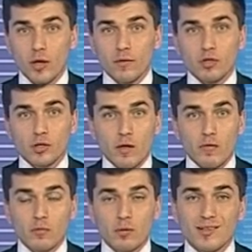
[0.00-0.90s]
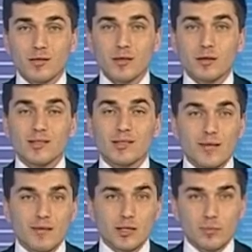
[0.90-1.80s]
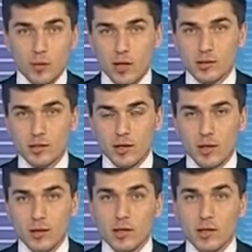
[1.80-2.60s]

Вячеславу было сделано 9 операций.